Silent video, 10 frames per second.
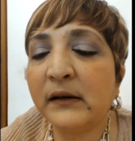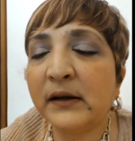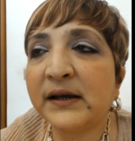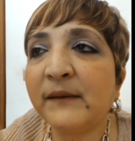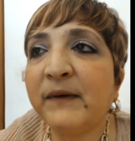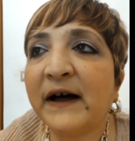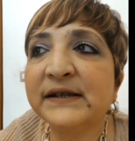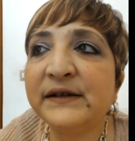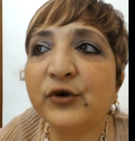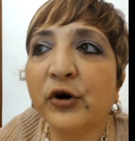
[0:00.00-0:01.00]
eh, che va
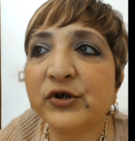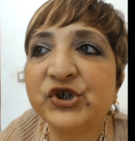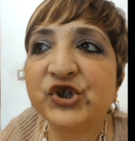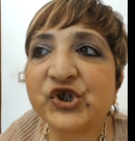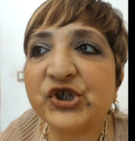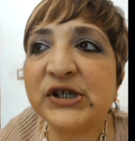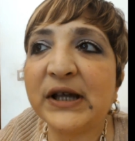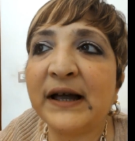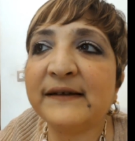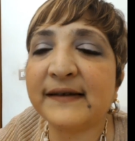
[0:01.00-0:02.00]
dai 12
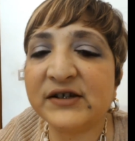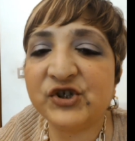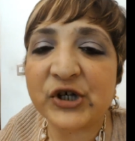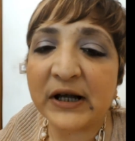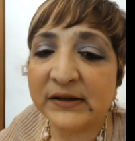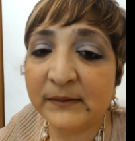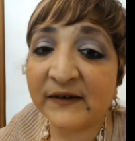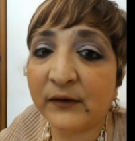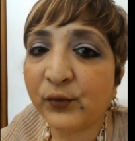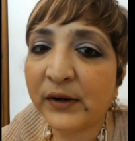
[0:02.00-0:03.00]
ai 16 anni
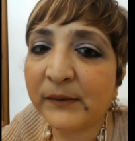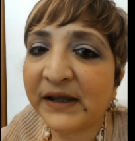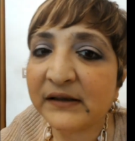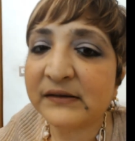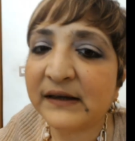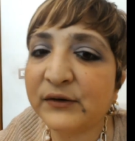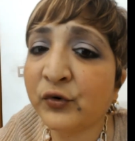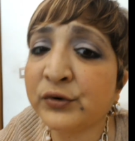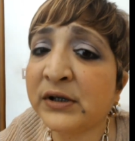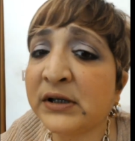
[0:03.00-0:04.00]
ma sicuramente
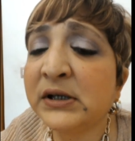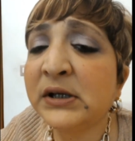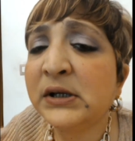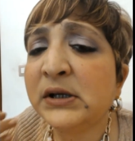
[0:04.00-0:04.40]
non,